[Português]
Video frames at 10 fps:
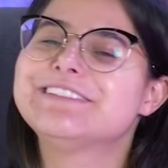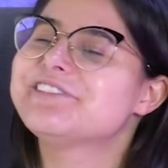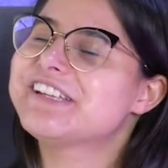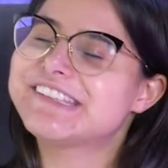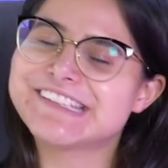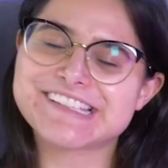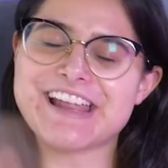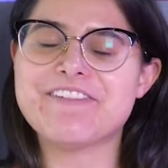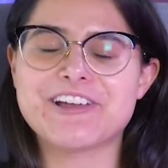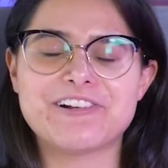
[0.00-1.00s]
Então já se
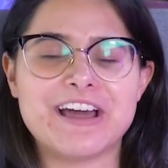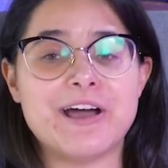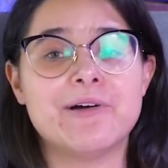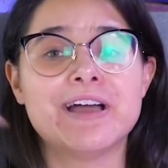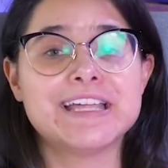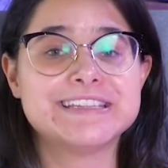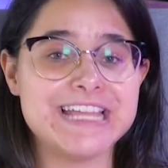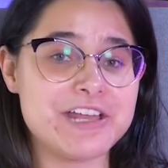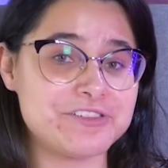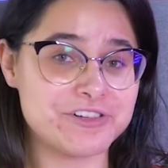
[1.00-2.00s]
inscreve aqui no canal,
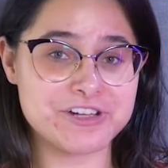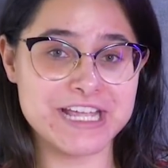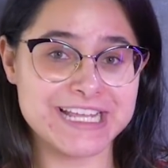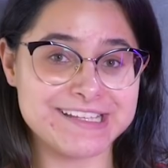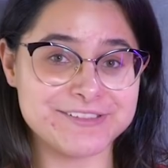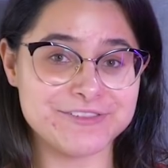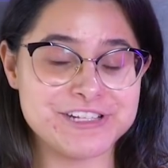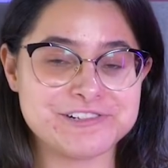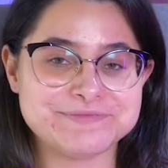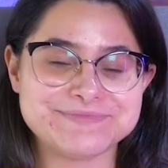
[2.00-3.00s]
deixa o seu joinha aqui nesse
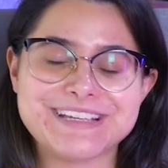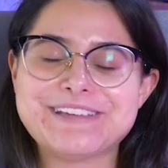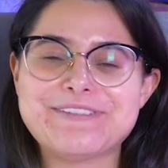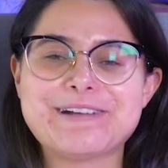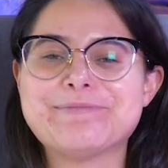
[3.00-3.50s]
vídeo e vem